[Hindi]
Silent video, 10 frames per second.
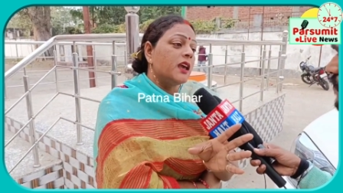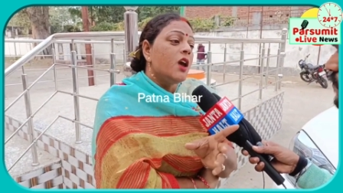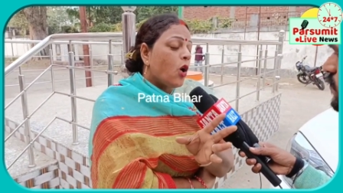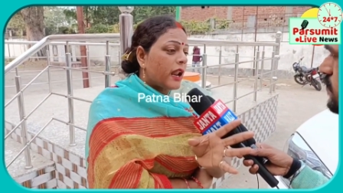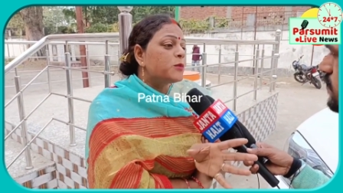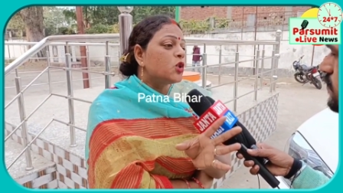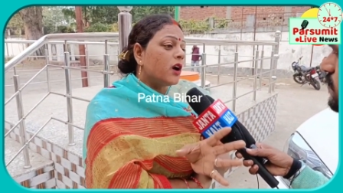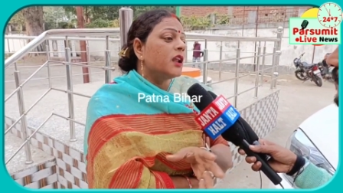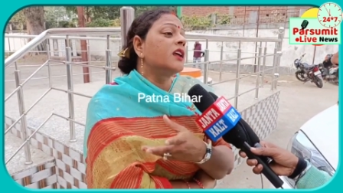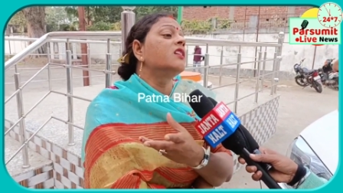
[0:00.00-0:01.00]
बताएंगे और आप जो
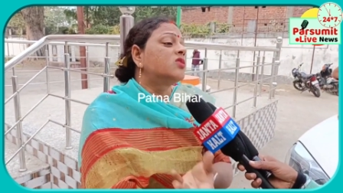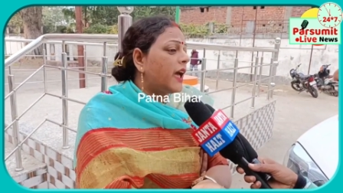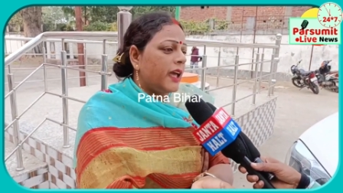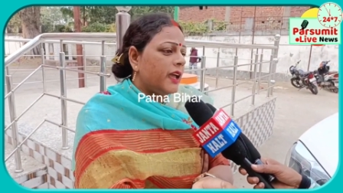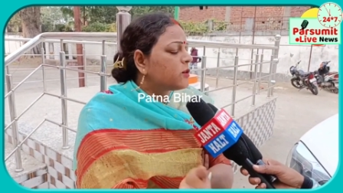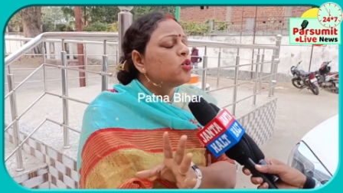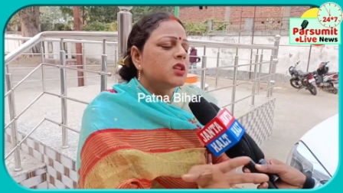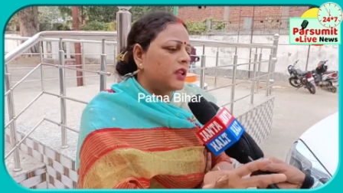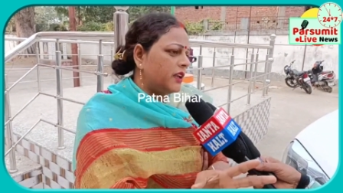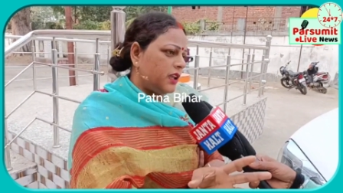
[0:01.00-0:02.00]
कह रहे हैं कि तय है
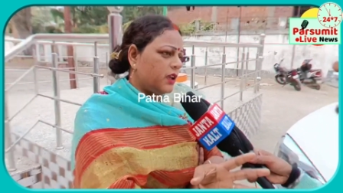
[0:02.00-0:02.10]
कुछ तय